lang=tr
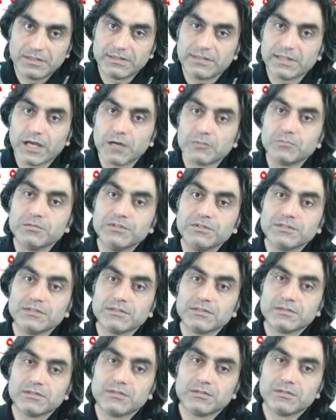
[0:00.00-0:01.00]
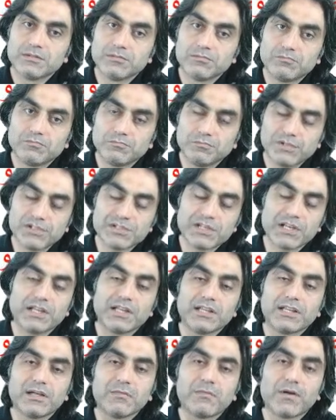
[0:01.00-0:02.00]
hitabını bir
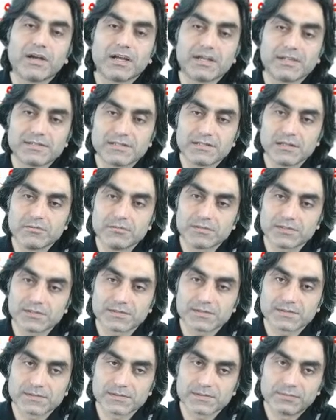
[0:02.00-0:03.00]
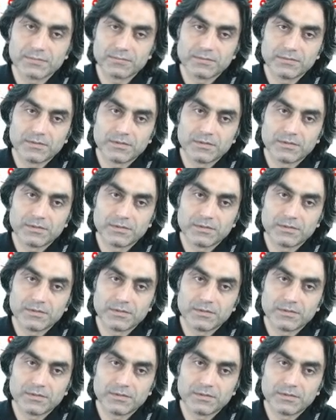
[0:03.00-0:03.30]
şekilde makaslamışız.